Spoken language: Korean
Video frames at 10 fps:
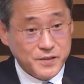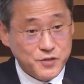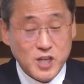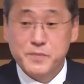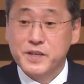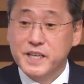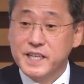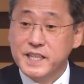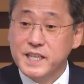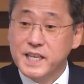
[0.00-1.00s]

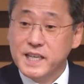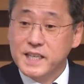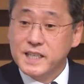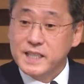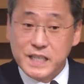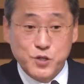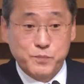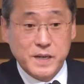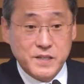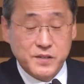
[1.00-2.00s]
최명길이 이조
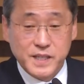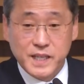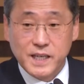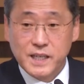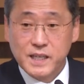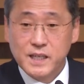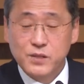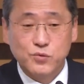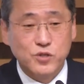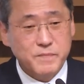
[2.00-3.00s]
판사인데
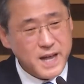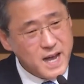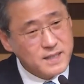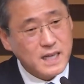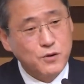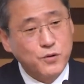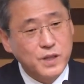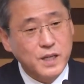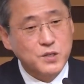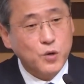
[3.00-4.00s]
둘이 막
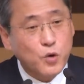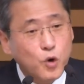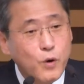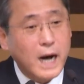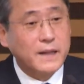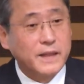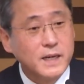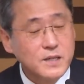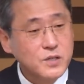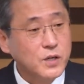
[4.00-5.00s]
싸우는데 서로 왕한테
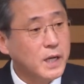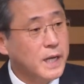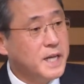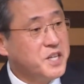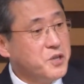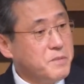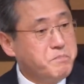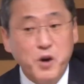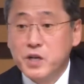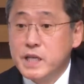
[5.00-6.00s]
가서
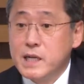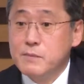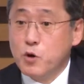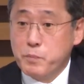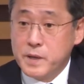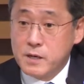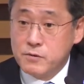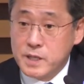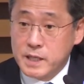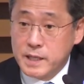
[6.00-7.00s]
명기를 목배라고
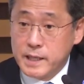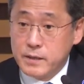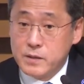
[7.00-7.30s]
얘기해요.